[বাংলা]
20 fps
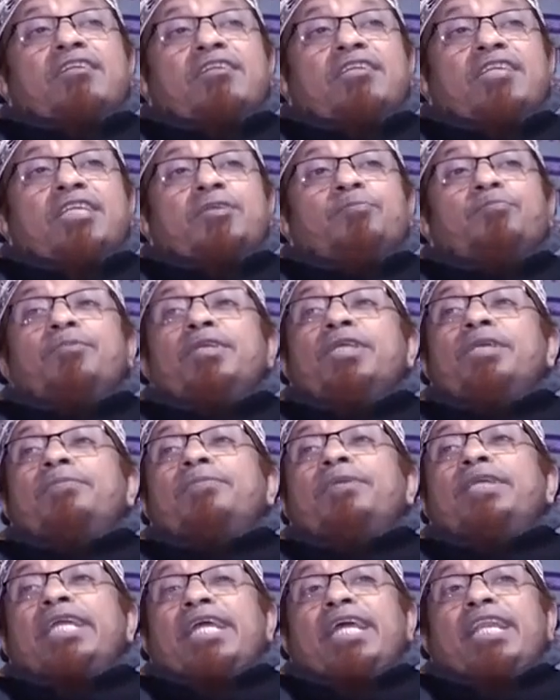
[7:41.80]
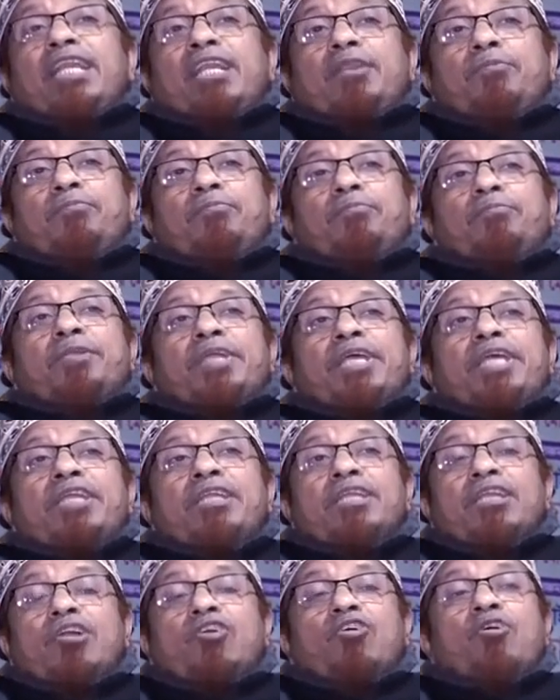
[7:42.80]
লার্নিং বিবিএল
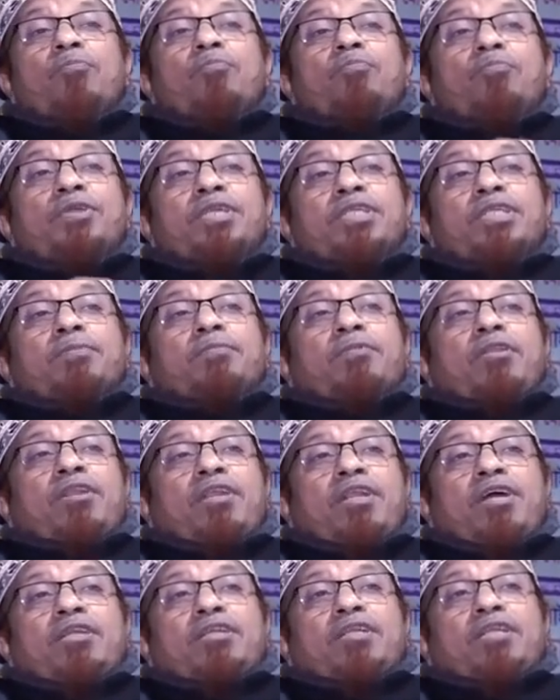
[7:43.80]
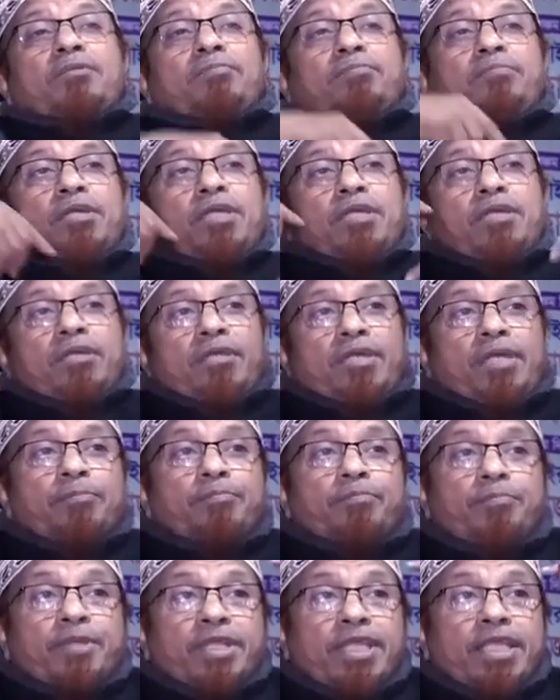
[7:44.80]
ব্রেইন কম্পিটেবল লার্নিং
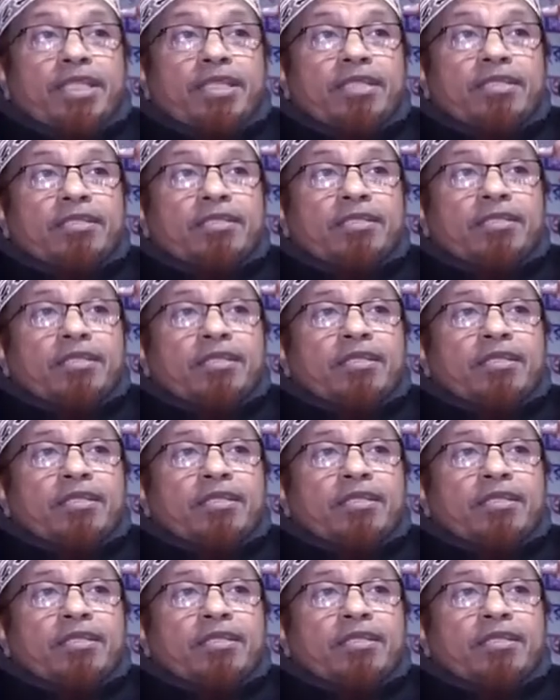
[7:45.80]
ব্রেইন